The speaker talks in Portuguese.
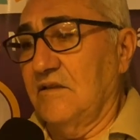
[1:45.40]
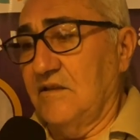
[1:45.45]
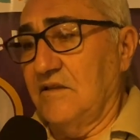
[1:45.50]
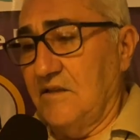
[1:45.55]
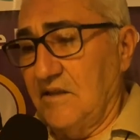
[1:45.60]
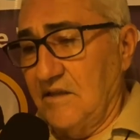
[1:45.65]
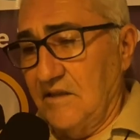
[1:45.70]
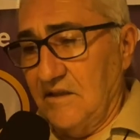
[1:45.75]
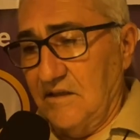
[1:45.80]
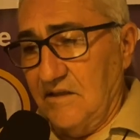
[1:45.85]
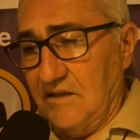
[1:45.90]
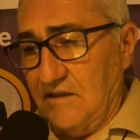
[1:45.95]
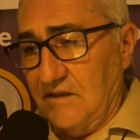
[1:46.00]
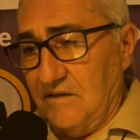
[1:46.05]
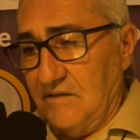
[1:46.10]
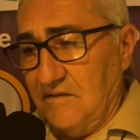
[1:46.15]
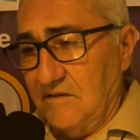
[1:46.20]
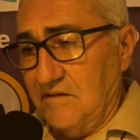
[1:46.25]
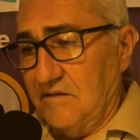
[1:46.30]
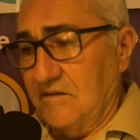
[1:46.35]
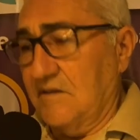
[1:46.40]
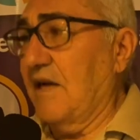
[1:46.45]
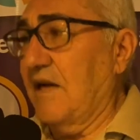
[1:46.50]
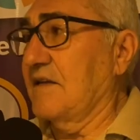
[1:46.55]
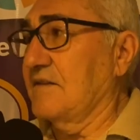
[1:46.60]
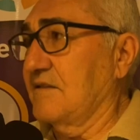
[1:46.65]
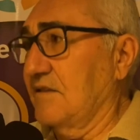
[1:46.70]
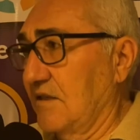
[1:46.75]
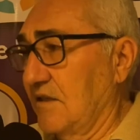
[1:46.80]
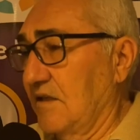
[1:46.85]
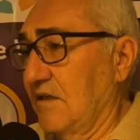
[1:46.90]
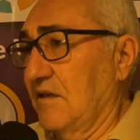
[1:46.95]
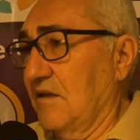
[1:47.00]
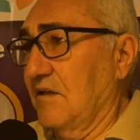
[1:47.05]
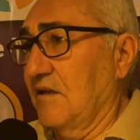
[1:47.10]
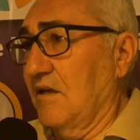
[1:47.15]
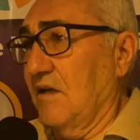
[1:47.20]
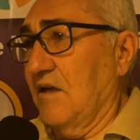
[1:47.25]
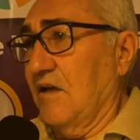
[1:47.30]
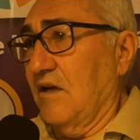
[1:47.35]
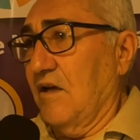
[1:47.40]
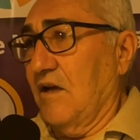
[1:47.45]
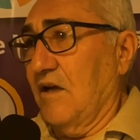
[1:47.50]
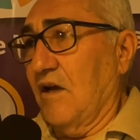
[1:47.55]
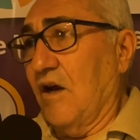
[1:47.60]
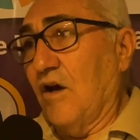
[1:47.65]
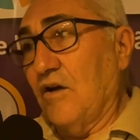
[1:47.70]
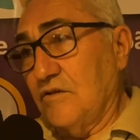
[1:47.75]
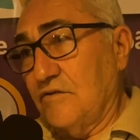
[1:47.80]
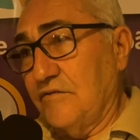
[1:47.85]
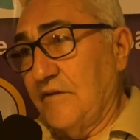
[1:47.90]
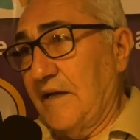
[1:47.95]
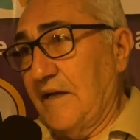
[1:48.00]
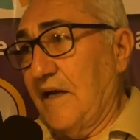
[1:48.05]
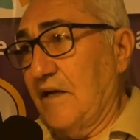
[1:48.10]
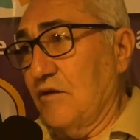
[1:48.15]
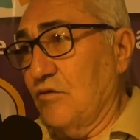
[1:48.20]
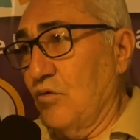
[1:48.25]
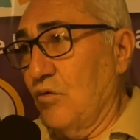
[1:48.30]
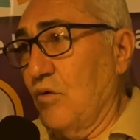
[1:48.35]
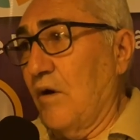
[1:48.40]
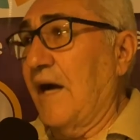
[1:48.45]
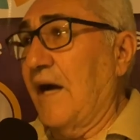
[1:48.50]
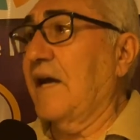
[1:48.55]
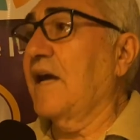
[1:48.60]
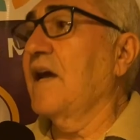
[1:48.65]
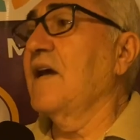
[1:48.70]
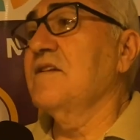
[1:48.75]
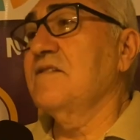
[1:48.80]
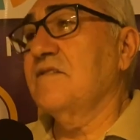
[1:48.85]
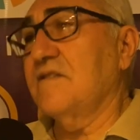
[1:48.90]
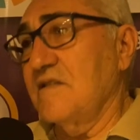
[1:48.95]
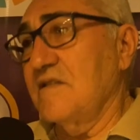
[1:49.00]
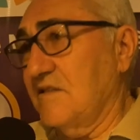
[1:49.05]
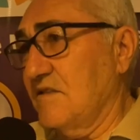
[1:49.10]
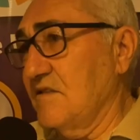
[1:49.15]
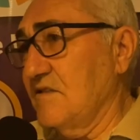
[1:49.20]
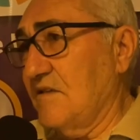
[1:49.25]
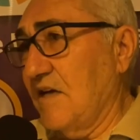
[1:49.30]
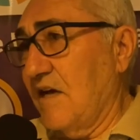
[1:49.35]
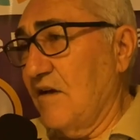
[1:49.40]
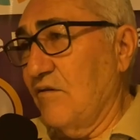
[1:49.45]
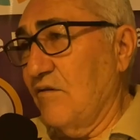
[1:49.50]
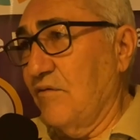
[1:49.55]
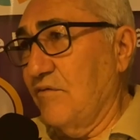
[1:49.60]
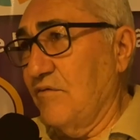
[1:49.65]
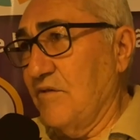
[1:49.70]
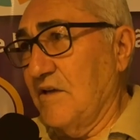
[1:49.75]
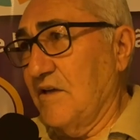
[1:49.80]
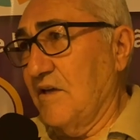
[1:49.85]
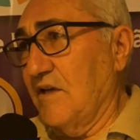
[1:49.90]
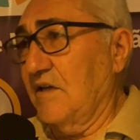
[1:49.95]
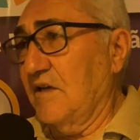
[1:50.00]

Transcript: de trazer aos vereadores aqueles que quiseram vir.